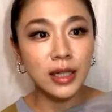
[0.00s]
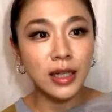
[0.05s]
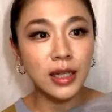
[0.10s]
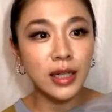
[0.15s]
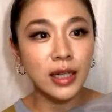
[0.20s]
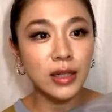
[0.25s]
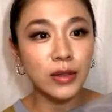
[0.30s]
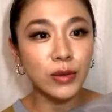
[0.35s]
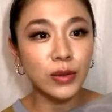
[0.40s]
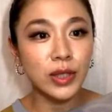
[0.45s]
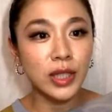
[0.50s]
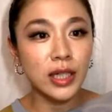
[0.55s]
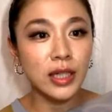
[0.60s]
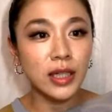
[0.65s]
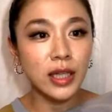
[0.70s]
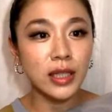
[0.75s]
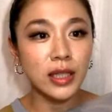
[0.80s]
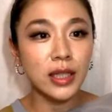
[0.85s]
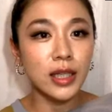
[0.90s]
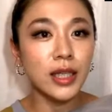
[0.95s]
体
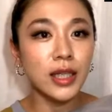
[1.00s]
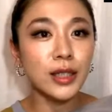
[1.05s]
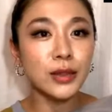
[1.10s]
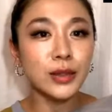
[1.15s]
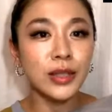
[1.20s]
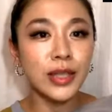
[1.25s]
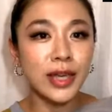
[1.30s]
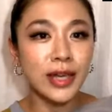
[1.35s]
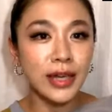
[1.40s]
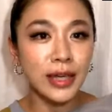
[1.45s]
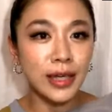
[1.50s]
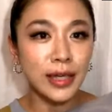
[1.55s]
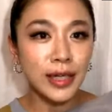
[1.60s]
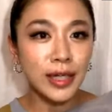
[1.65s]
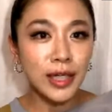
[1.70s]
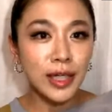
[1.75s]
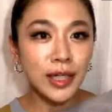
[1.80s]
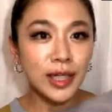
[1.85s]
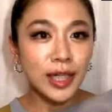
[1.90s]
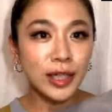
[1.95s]
が起きたてなの
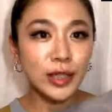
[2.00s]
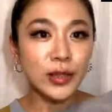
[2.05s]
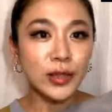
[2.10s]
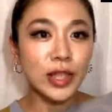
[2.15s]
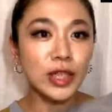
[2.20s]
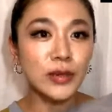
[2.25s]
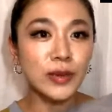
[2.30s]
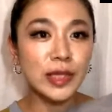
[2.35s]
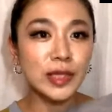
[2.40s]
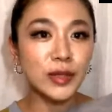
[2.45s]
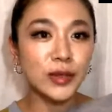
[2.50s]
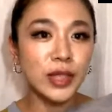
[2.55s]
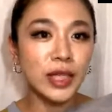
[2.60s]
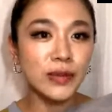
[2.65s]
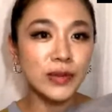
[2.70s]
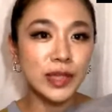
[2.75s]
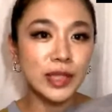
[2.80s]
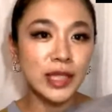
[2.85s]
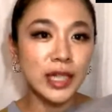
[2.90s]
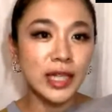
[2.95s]
であのなるべ
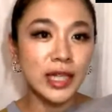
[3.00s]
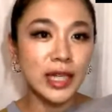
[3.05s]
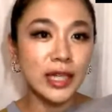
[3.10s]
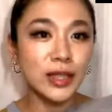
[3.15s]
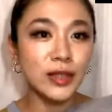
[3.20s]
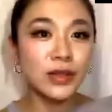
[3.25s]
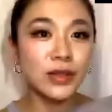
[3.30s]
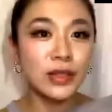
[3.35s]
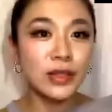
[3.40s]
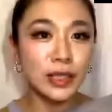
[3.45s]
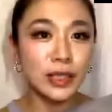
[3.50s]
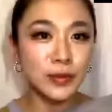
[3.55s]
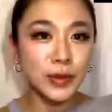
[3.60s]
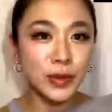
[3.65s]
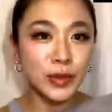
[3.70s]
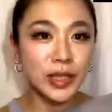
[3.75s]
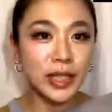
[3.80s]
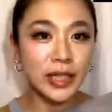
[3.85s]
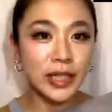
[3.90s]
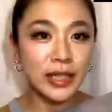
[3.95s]
く固形物入れないよう
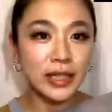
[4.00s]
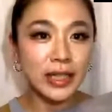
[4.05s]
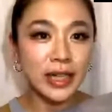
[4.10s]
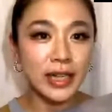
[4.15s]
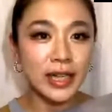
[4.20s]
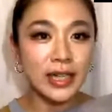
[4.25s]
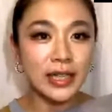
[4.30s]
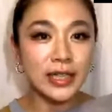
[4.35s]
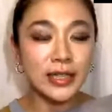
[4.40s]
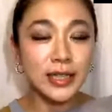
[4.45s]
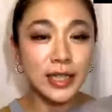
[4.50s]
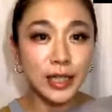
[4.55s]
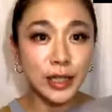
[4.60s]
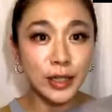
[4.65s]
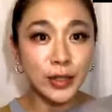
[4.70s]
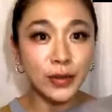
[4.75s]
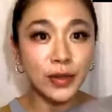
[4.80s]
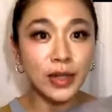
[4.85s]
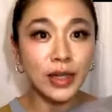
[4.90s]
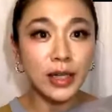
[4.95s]
にプロテインだけにし
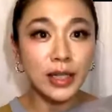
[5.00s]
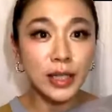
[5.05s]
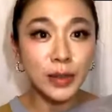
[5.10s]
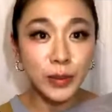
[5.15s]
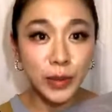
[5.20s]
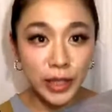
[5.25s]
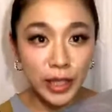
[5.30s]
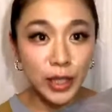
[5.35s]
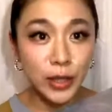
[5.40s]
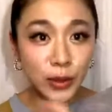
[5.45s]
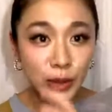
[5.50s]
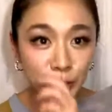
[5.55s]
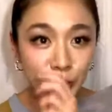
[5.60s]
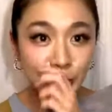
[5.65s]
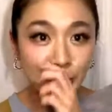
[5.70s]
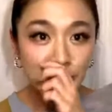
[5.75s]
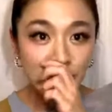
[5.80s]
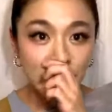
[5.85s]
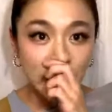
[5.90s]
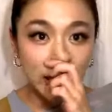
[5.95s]
たりとかでも栄養は
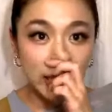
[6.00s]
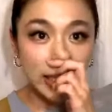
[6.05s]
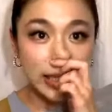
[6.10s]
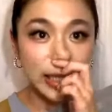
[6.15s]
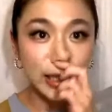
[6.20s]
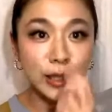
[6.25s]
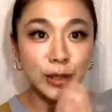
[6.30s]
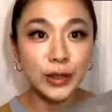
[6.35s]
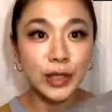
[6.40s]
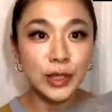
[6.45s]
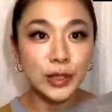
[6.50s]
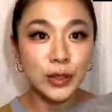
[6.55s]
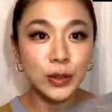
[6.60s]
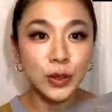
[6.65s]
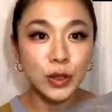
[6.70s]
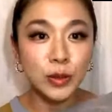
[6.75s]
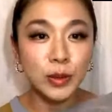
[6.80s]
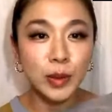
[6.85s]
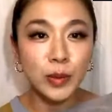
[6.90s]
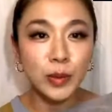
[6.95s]
取らなきゃいけないので
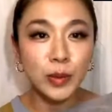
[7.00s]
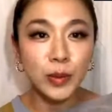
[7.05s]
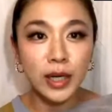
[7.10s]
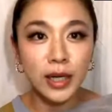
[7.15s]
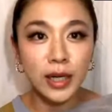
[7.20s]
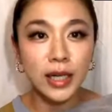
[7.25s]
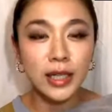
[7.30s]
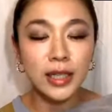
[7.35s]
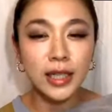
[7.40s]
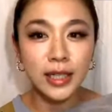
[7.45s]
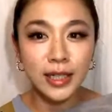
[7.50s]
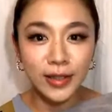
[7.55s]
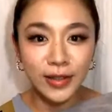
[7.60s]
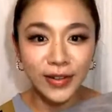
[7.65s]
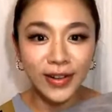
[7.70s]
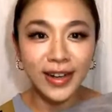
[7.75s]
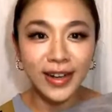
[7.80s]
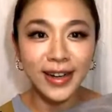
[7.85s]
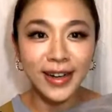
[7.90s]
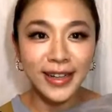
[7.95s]
そこの面も考えた
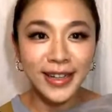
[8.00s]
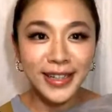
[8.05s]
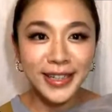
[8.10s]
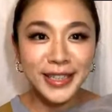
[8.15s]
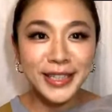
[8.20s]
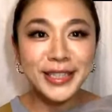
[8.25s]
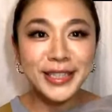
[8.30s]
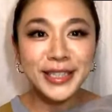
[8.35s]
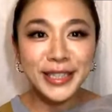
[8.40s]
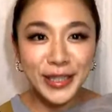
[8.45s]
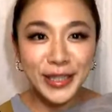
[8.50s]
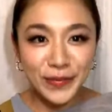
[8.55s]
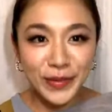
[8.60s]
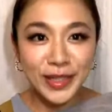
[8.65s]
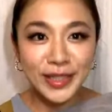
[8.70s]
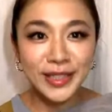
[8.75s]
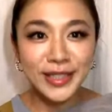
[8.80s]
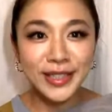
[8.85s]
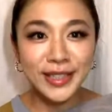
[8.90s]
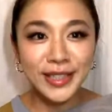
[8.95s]
りとかし
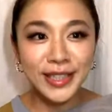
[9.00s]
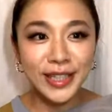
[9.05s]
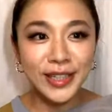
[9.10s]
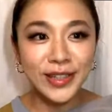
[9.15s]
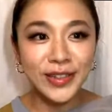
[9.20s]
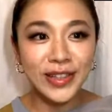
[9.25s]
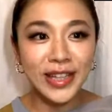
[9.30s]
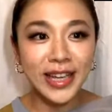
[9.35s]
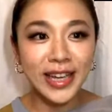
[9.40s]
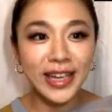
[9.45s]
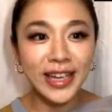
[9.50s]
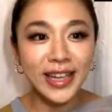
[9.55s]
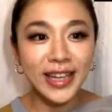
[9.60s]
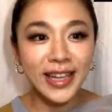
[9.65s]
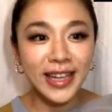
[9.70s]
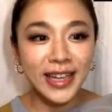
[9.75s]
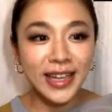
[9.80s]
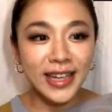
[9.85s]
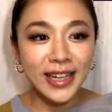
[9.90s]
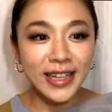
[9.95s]
てますなので
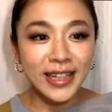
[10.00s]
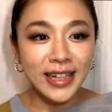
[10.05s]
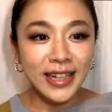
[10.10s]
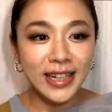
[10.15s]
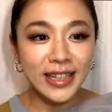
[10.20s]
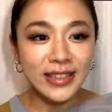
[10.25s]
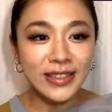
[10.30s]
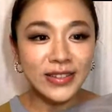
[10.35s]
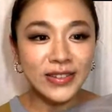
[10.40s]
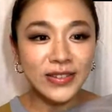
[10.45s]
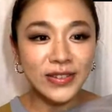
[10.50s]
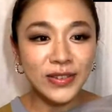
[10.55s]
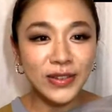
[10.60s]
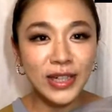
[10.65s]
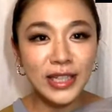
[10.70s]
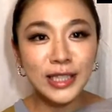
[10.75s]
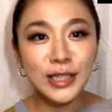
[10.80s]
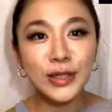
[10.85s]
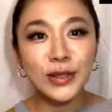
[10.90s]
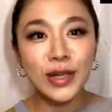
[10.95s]
あの
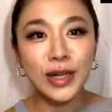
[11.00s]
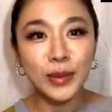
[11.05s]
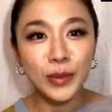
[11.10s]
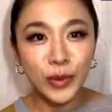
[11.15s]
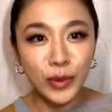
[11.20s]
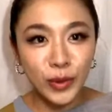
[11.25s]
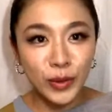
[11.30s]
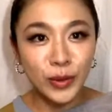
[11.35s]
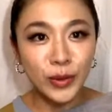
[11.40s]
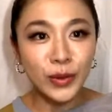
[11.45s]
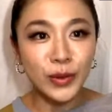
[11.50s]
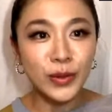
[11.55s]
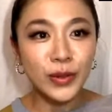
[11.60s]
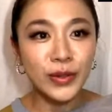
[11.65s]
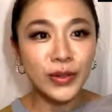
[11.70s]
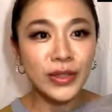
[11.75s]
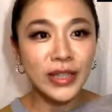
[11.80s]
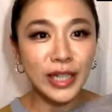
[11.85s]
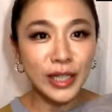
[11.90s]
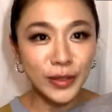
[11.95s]
お菓子とかも
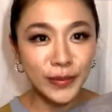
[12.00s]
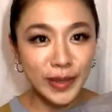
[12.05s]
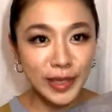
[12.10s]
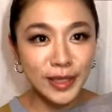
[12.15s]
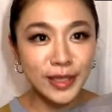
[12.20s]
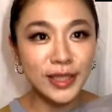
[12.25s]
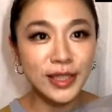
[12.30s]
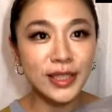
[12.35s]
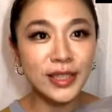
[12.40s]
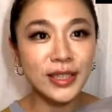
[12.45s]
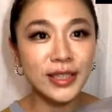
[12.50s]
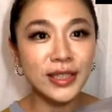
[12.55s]
なるべく